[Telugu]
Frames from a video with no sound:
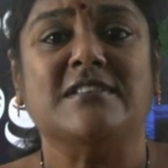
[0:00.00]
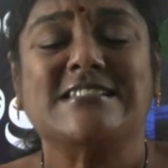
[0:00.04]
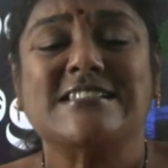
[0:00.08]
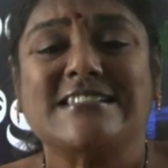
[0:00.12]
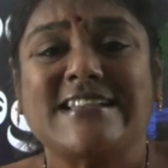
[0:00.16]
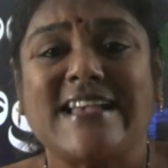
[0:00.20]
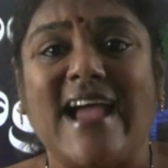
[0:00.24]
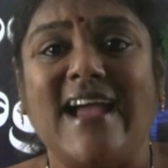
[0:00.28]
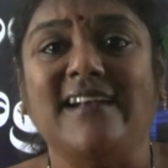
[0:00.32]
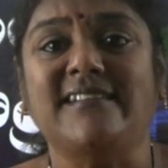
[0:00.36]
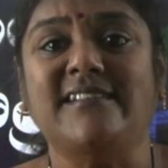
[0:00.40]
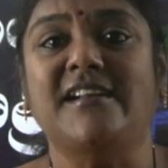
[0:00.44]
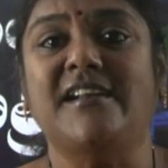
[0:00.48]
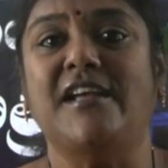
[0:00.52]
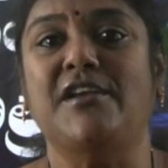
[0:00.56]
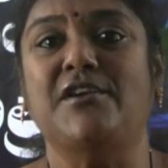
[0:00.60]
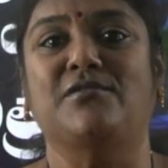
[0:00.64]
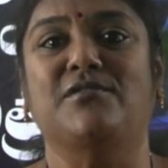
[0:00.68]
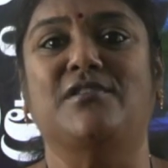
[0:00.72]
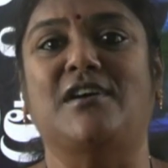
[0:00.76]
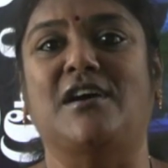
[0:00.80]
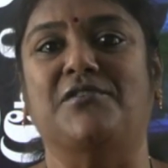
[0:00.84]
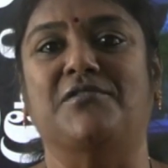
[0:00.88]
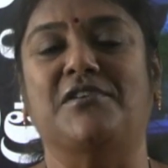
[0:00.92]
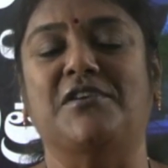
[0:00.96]
స్కాటర్ అయి
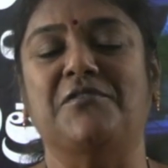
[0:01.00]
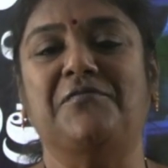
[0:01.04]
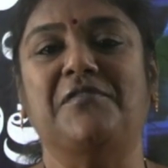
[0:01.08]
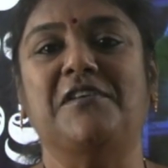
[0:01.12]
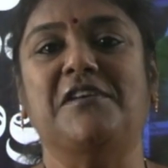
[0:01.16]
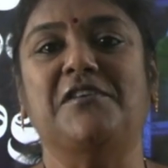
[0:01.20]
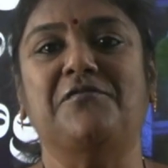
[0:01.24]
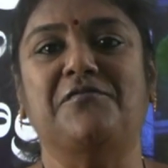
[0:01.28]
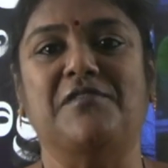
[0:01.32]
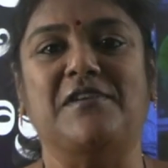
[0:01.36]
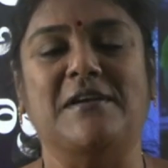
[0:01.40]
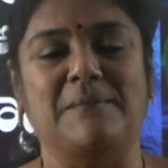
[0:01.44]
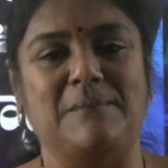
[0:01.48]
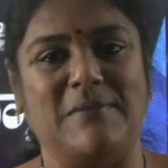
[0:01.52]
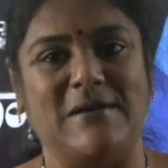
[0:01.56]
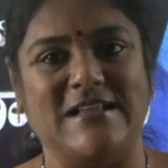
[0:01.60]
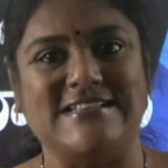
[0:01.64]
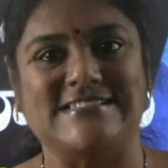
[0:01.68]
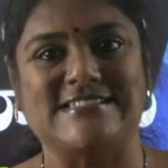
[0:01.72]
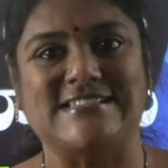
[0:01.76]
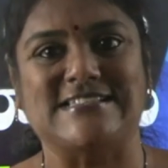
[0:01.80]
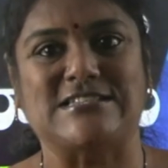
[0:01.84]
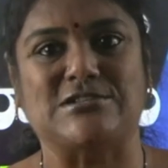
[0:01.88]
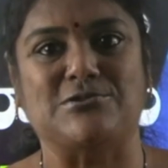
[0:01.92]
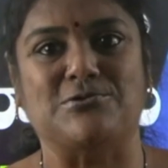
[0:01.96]
ఉన్నారు డిఫరెంట్ డిఫరెంట్
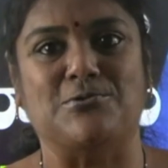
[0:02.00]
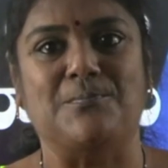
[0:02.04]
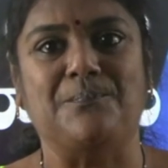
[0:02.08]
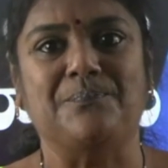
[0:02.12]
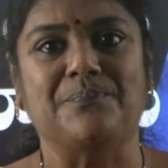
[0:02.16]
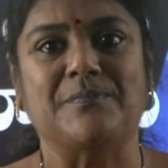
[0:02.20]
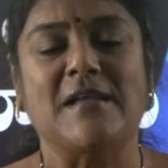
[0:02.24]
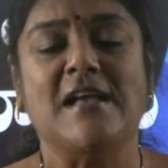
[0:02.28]
ప్లేసెస్లో